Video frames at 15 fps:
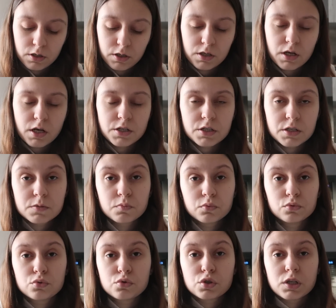И я сейчас
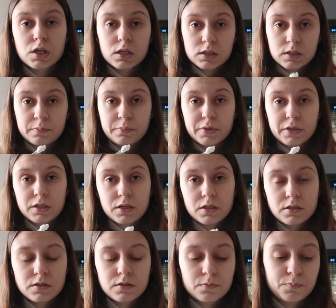буду стараться
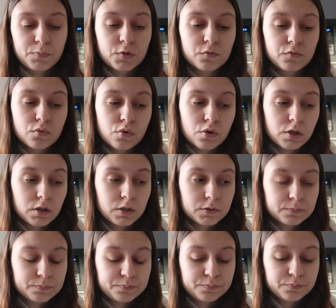поесть
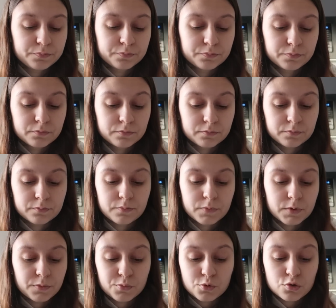творог,
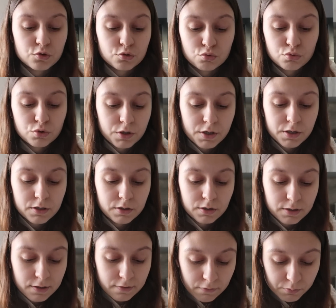потому что с утра
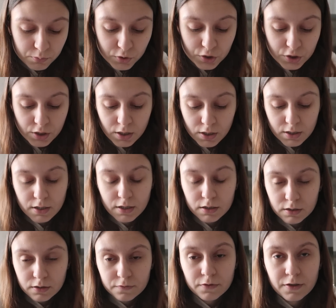я вообще
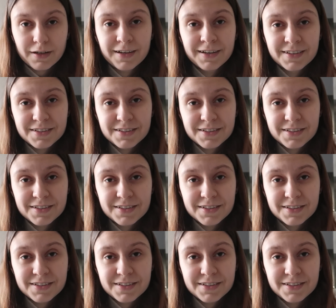этого